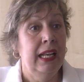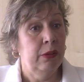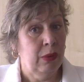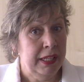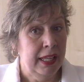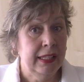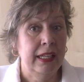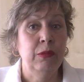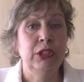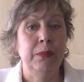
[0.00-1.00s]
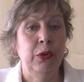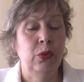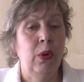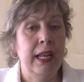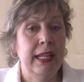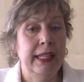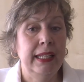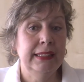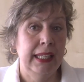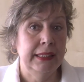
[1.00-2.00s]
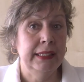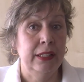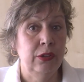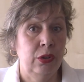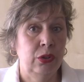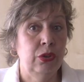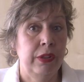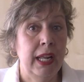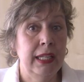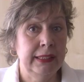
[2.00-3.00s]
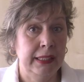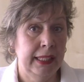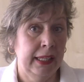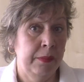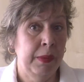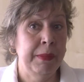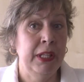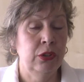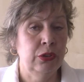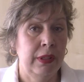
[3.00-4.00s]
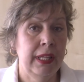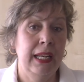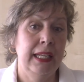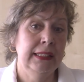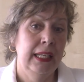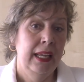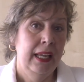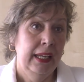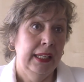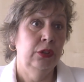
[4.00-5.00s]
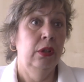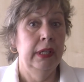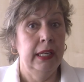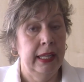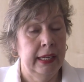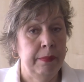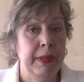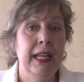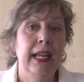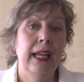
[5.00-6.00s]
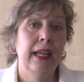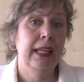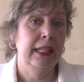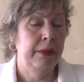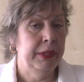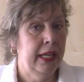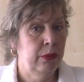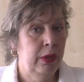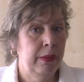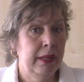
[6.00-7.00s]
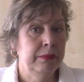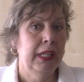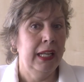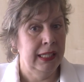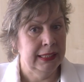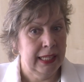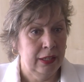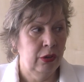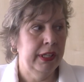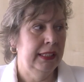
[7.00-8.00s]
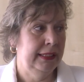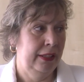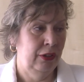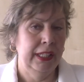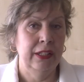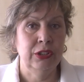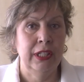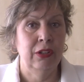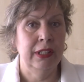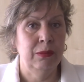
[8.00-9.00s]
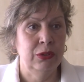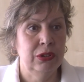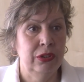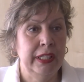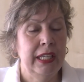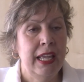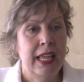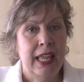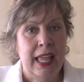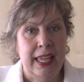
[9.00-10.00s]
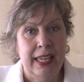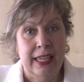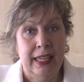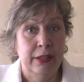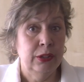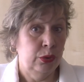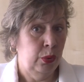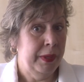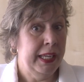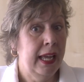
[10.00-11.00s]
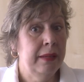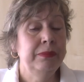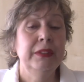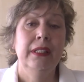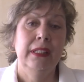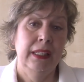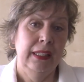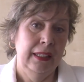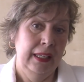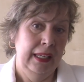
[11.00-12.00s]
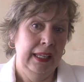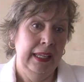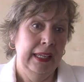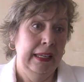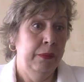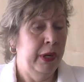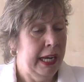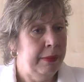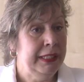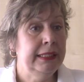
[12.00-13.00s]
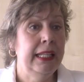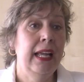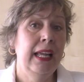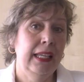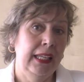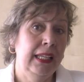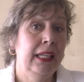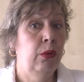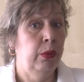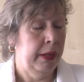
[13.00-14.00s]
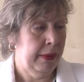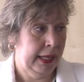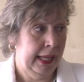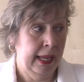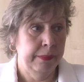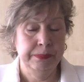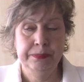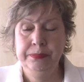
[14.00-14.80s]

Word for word: En la actualidad tenemos en Portugalete seis centros sociales, seis equipamientos sociales, que son el de Repélega, el de Villanueva, el de San Roque, este donde nos encontramos hoy, eh, Subía, eh, Buenavista y Gurebaquea.